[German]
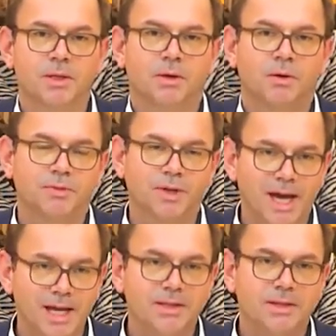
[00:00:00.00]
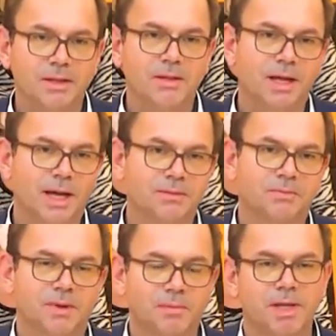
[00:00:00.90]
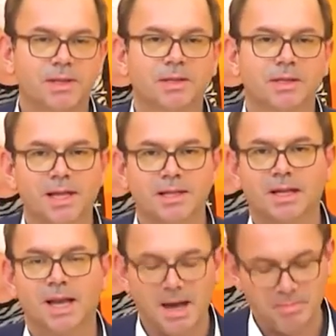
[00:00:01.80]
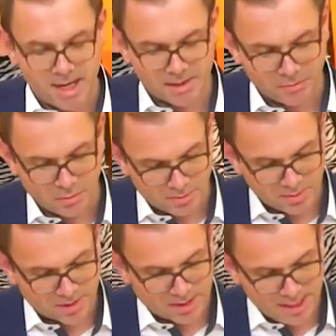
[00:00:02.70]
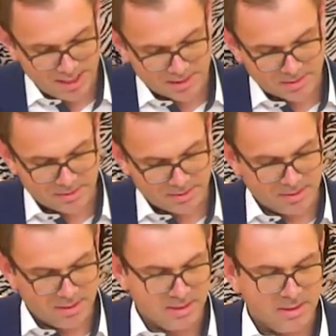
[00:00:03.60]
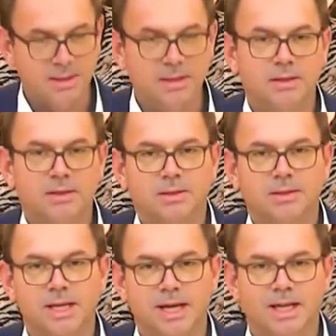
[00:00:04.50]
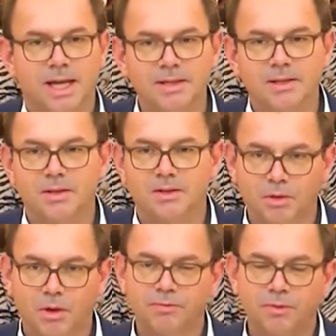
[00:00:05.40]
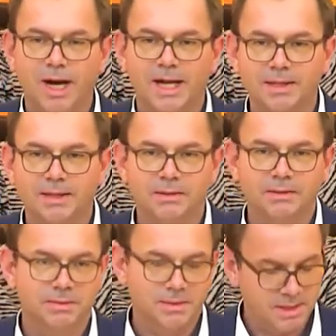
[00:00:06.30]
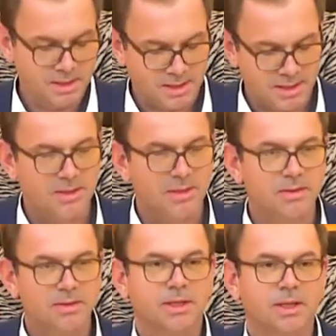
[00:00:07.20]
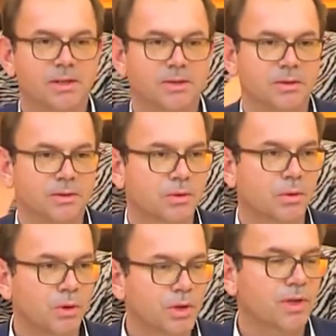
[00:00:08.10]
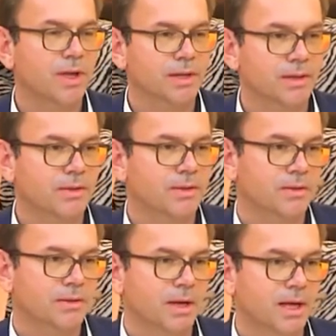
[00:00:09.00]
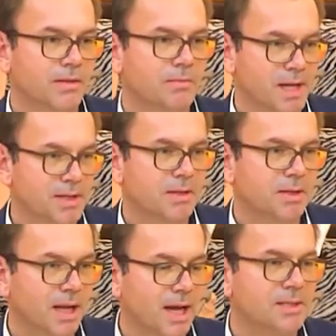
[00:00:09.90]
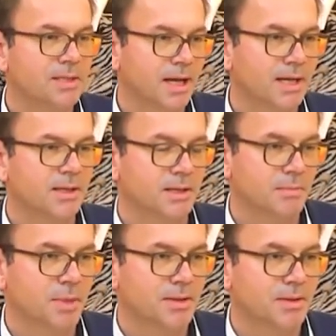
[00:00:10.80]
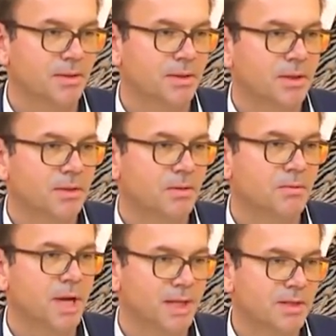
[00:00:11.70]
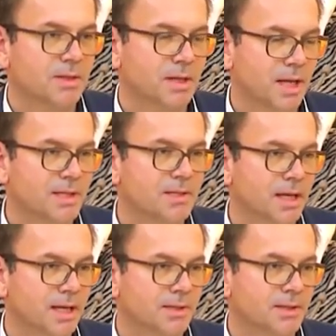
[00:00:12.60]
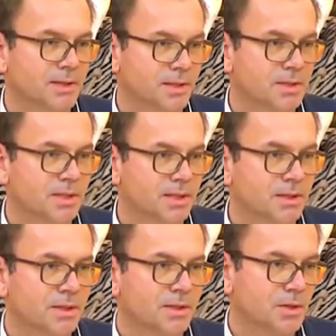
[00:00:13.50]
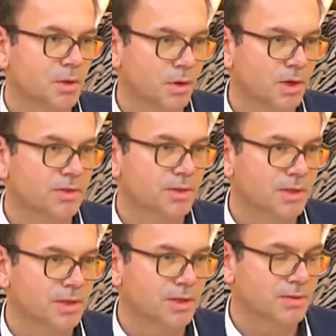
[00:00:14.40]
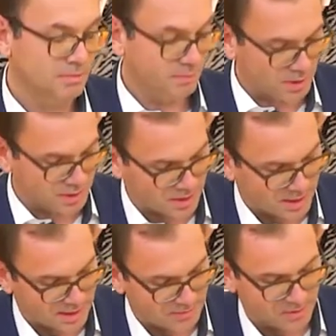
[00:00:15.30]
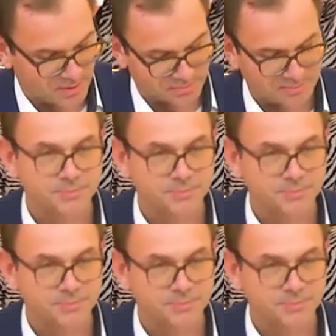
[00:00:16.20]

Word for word: Und vielleicht ist dann, wenn man sich das klar macht, worum es geht, die Erkenntnis doch vorhanden, dass diese Krise größer ist als manche kleinteilige Debatte und manche kleinteilige Kritik, die heute hier vorgetragen wurde.